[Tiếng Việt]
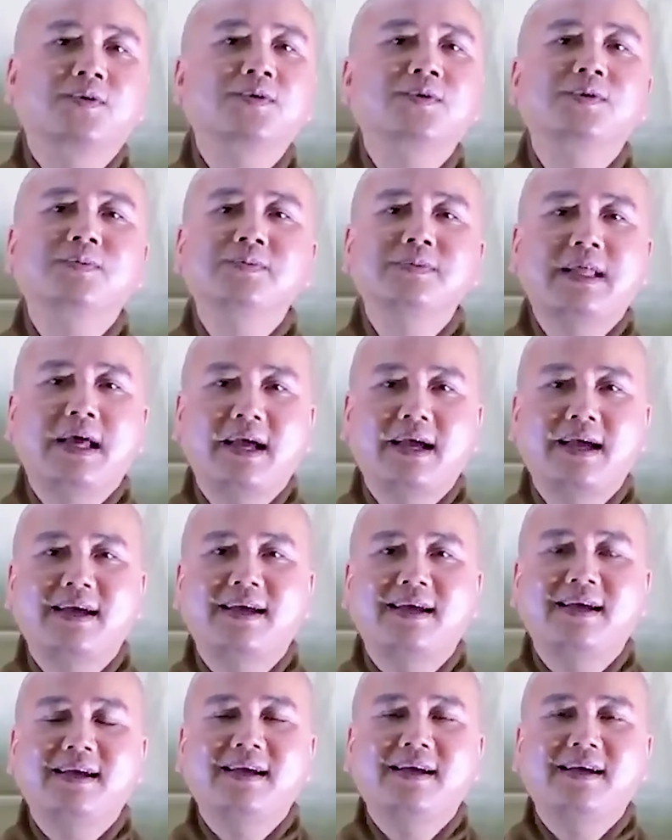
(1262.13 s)
của chúng ta,
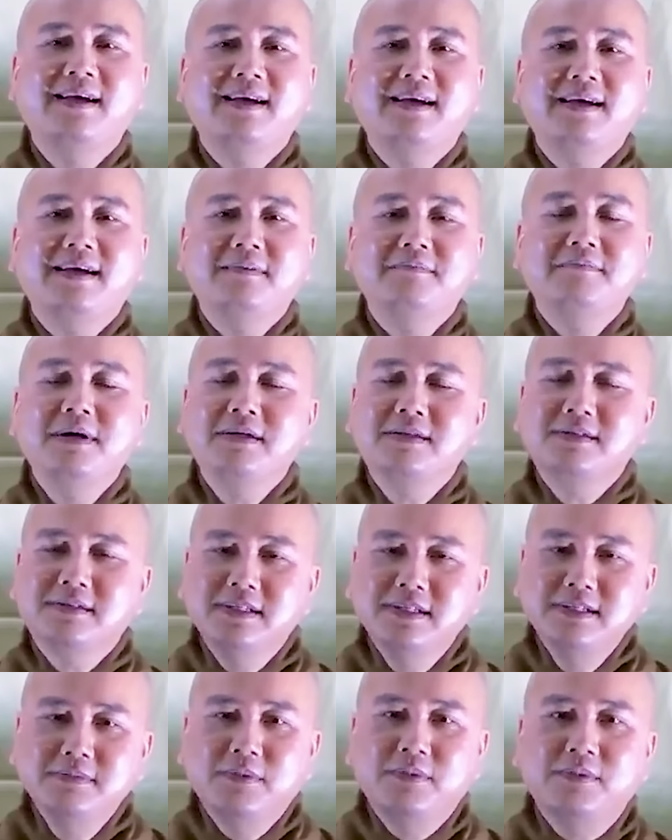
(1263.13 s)
bất
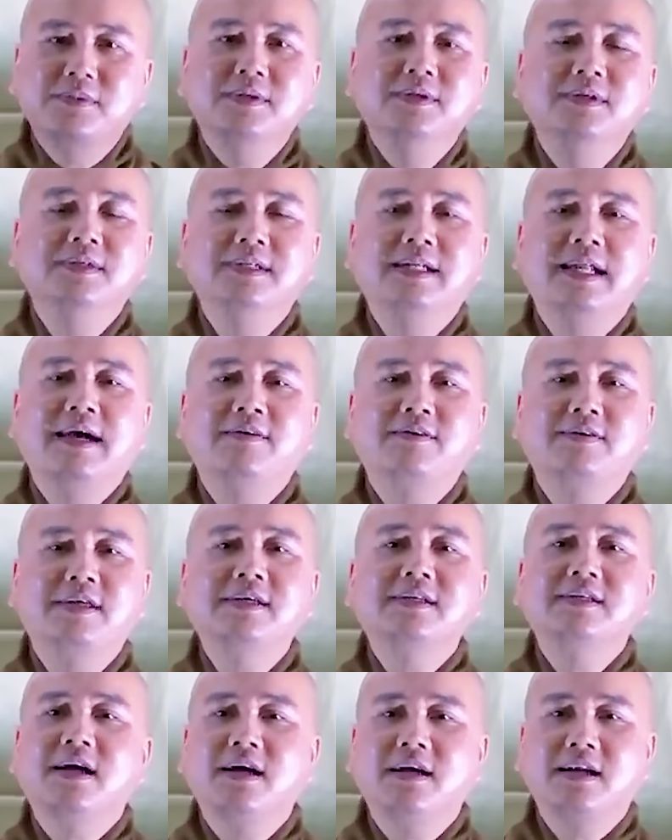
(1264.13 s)
cứ một người nào
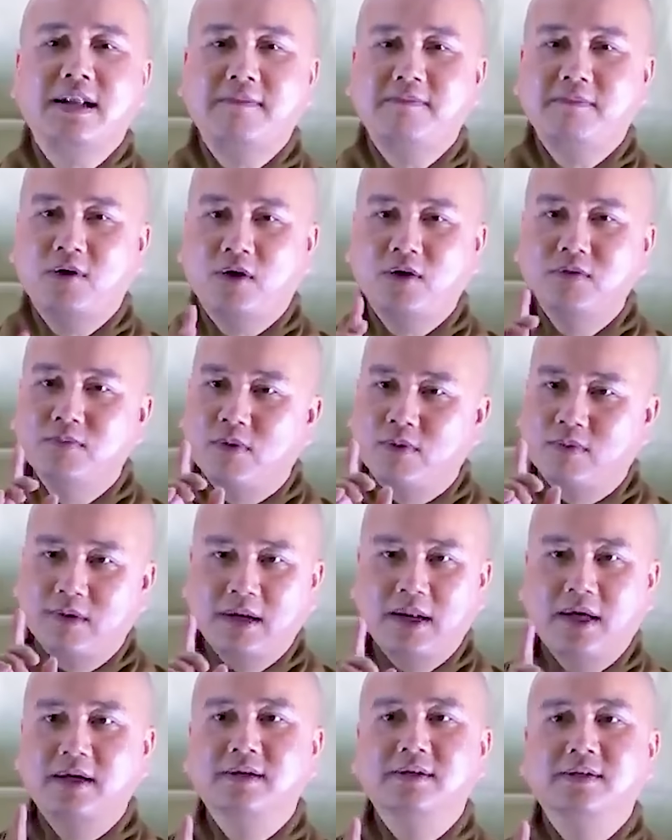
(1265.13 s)
chỉ cần làm lỗi một
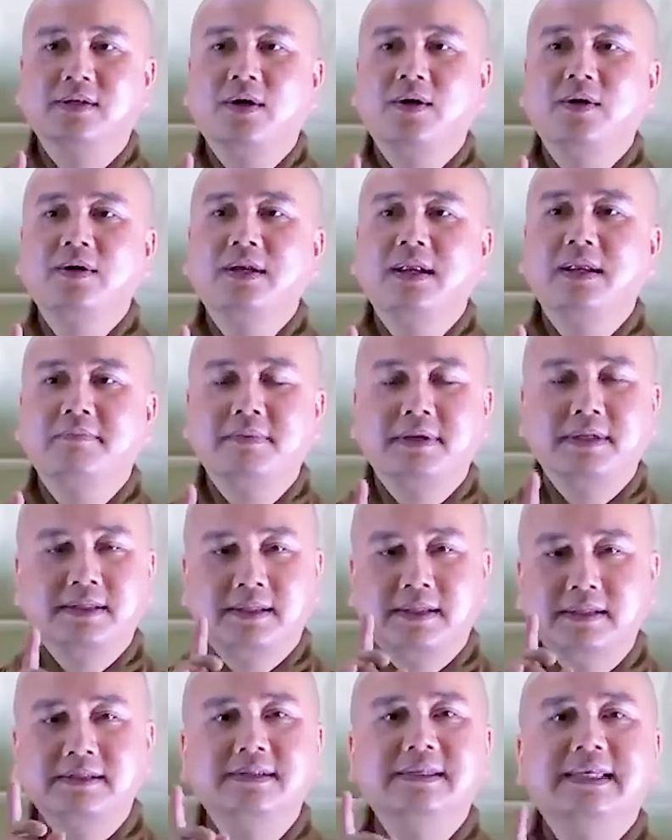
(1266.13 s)
lần thôi là mình
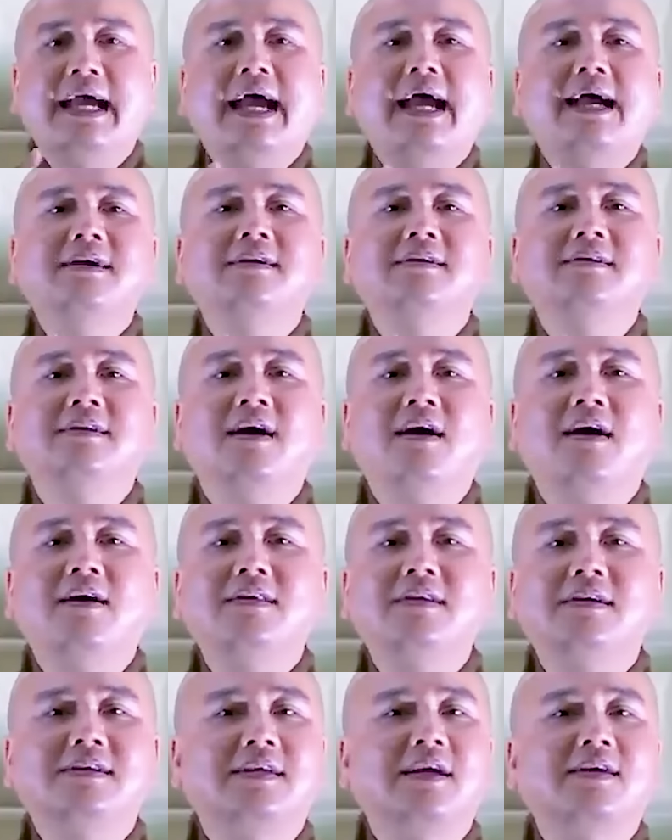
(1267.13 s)
từ giã người
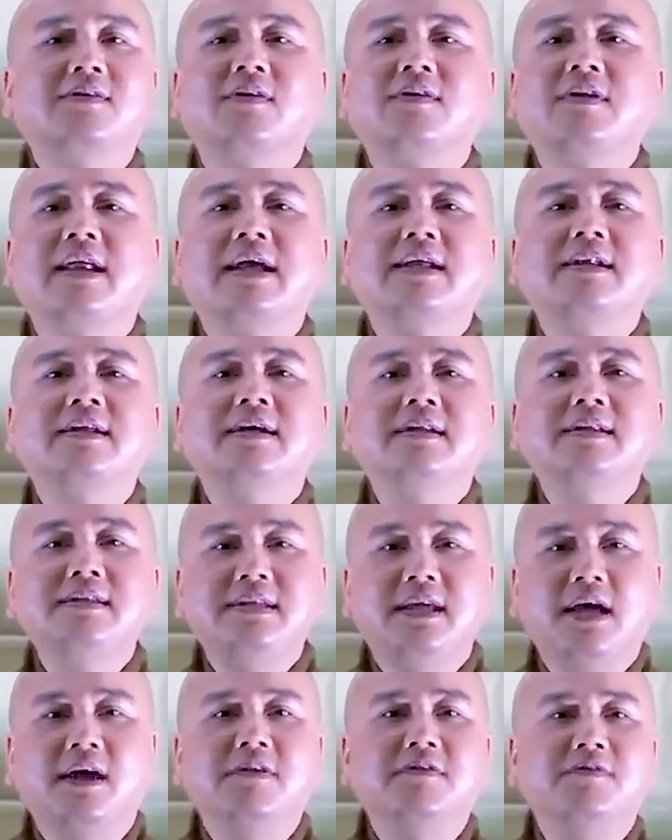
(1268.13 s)
đó, thì chắc có lẽ
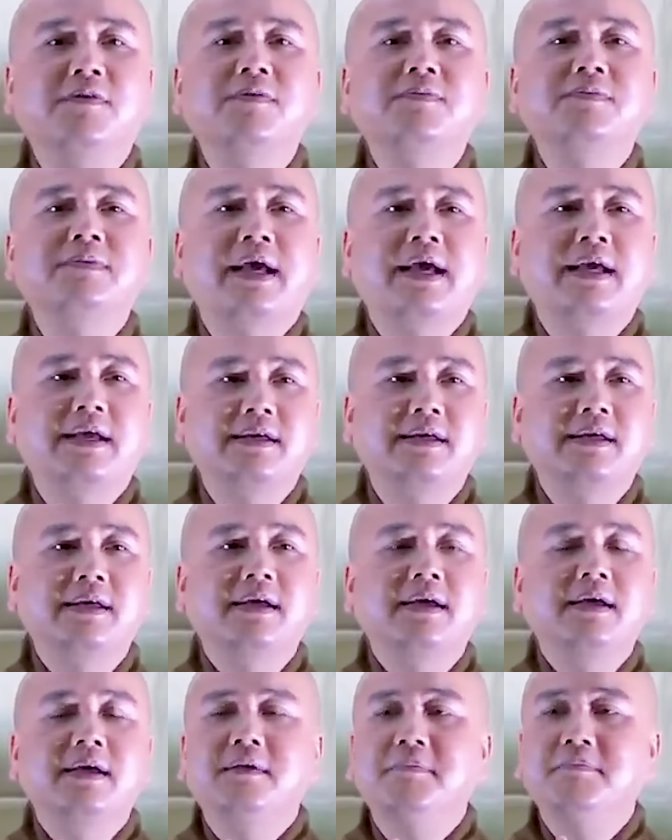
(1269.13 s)
đến giờ phút này
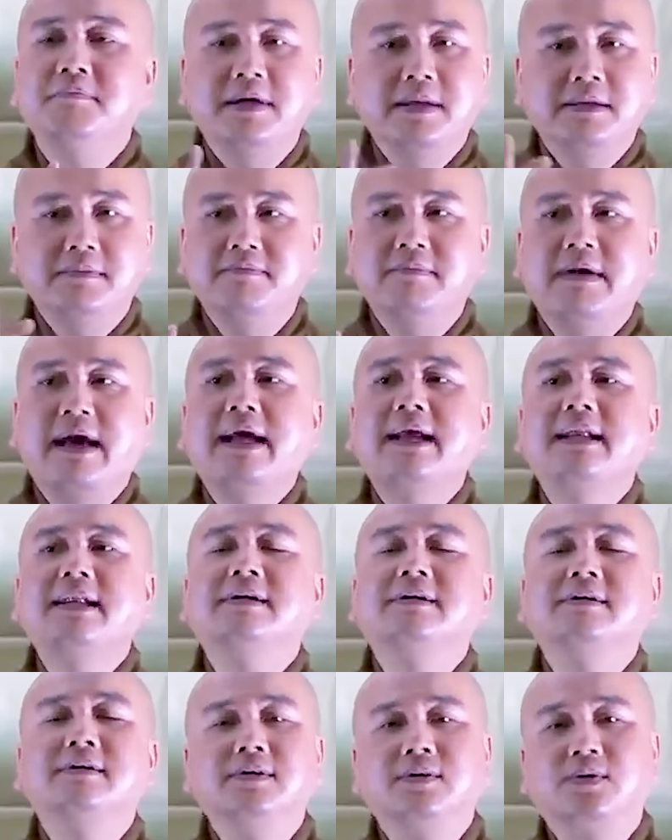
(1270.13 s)
mình mãi
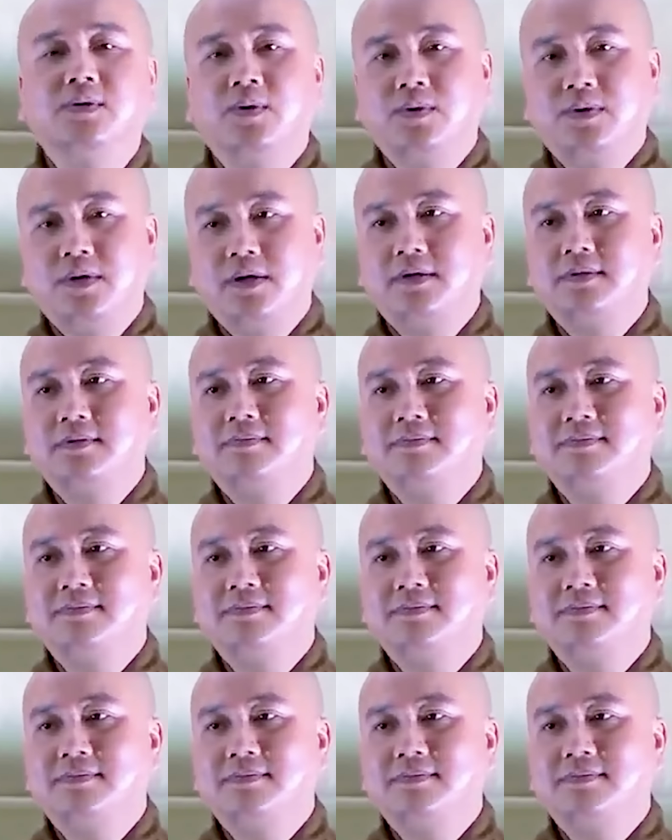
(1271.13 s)
là người cô đơn.